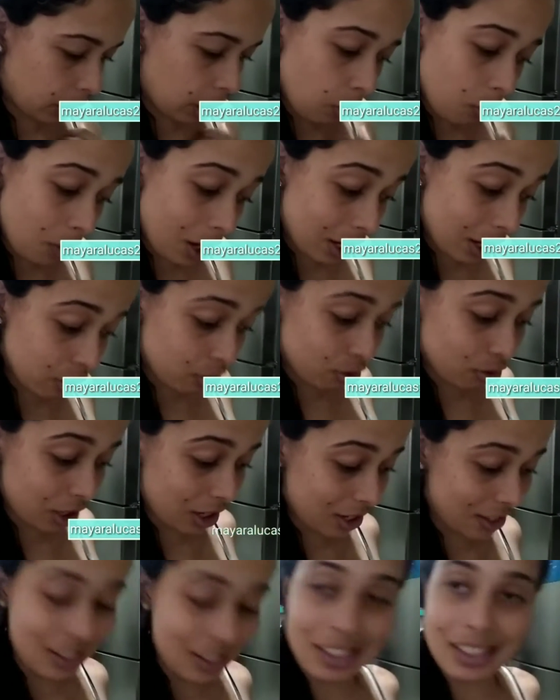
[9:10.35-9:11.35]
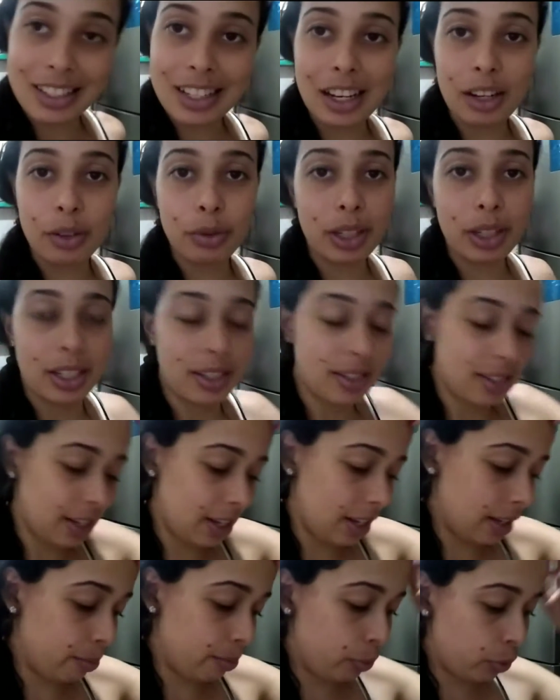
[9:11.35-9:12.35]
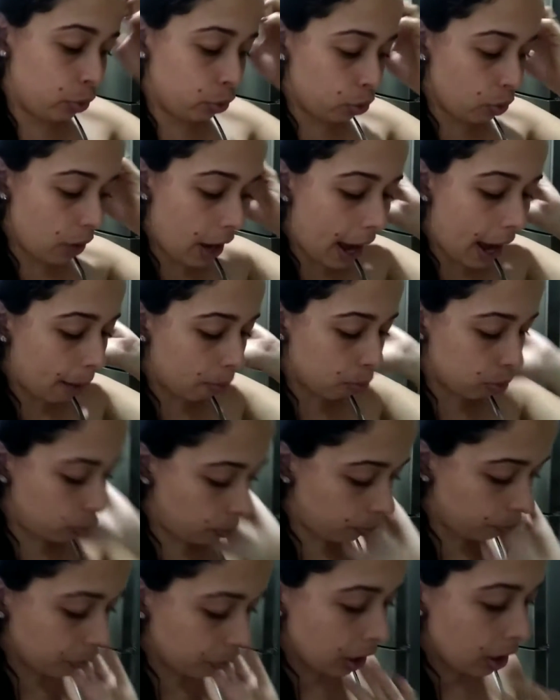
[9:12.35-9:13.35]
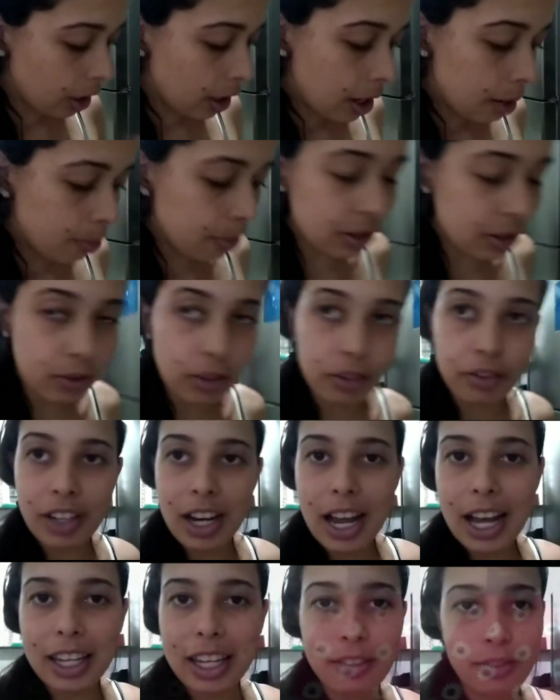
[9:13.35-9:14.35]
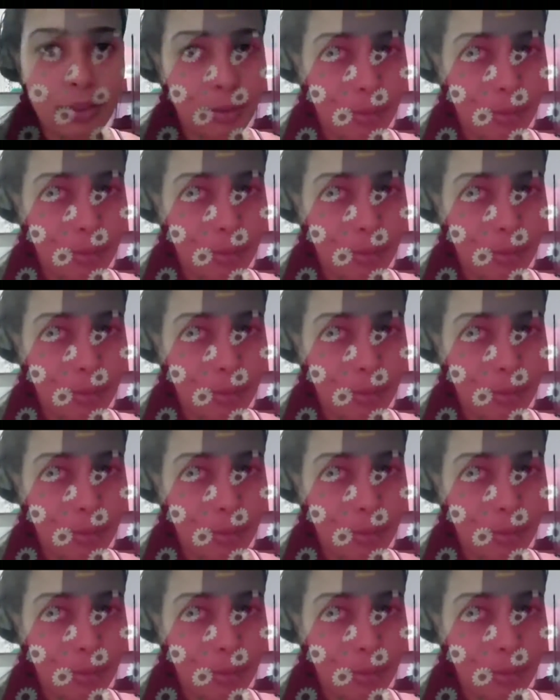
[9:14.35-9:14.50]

Eu acho, né, gente? Se ela não crescer muito rápido. Mas vou virar aqui